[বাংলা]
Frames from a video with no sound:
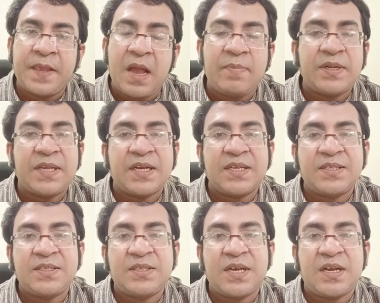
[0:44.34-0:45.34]
আবার দেখা
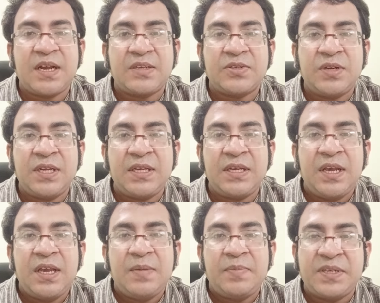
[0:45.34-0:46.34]
যাচ্ছে যার আসলেই
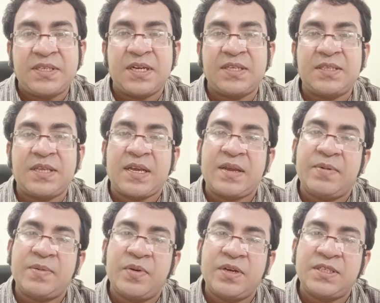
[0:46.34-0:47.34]
প্রেশার আছে তাকে
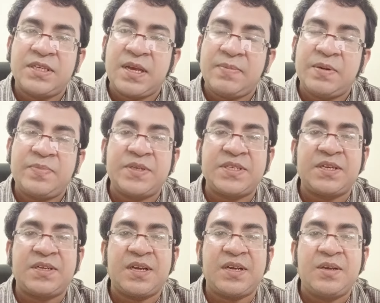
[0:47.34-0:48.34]
আবার বলে যে না আপনার
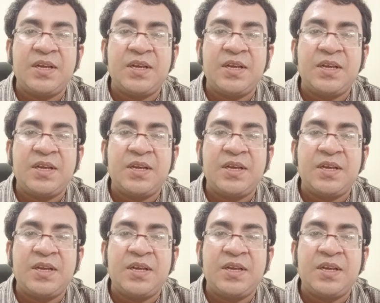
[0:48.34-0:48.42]
প্রেশারটা